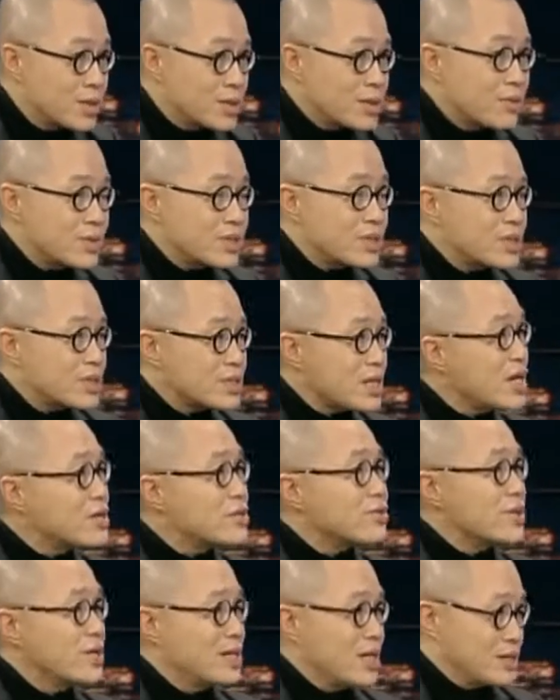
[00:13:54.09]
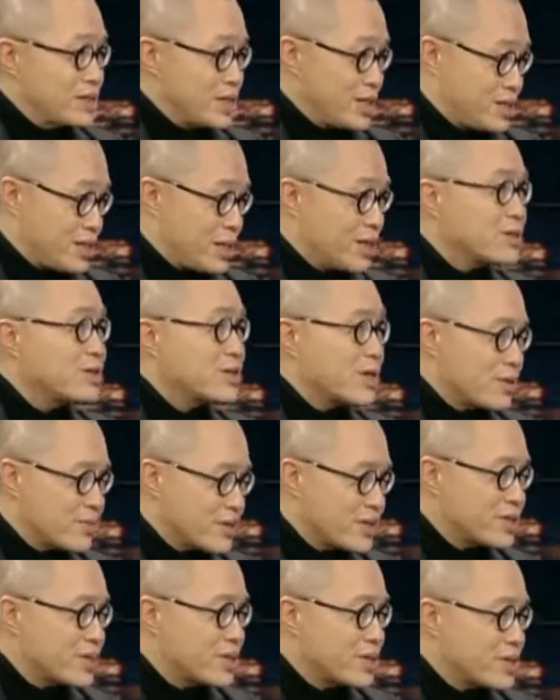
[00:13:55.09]
因为现在淡水量在减少
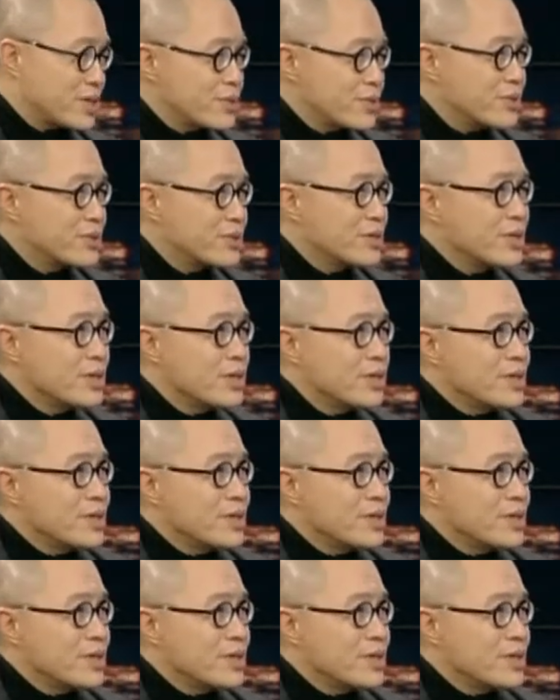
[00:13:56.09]
嘛，地球。